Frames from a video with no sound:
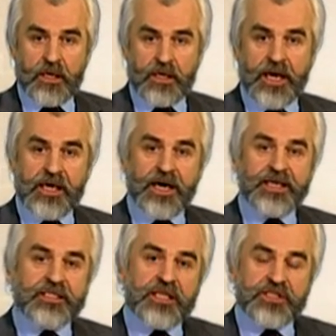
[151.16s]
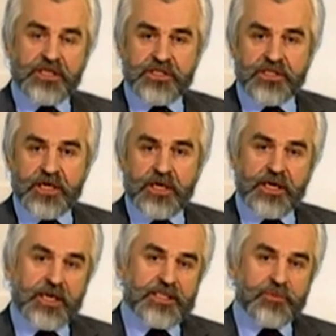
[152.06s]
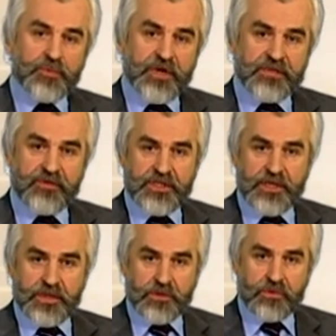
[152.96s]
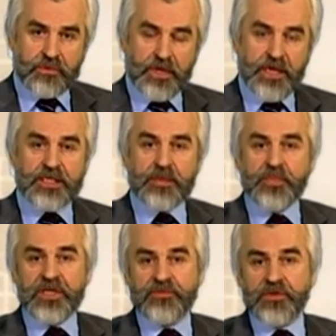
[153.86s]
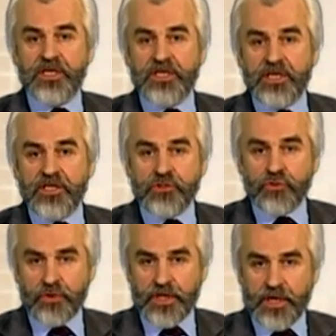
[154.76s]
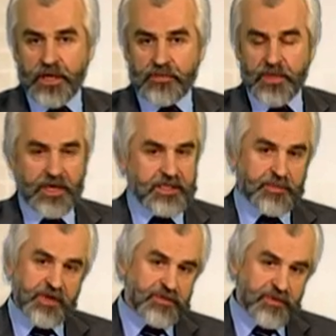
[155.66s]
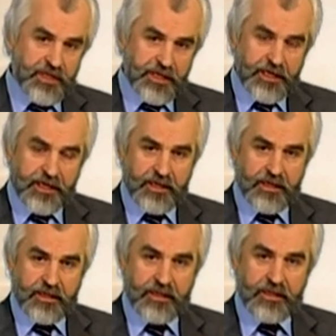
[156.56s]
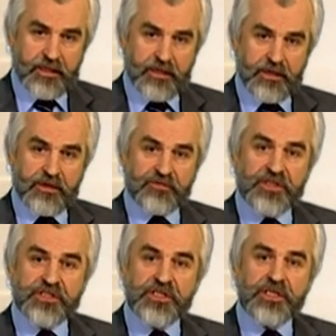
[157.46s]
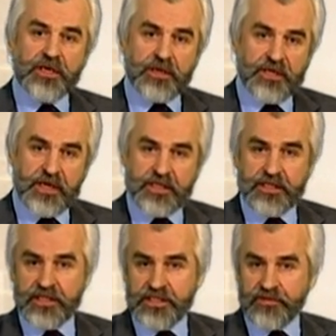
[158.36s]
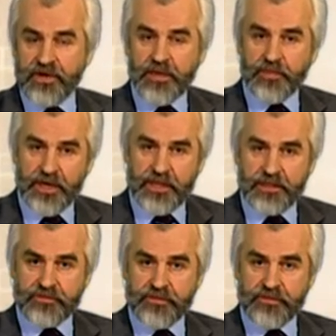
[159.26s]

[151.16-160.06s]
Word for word: Как относиться к этому произведению? Это произведение историка или это произведение Витии, как тогда называли поэтов?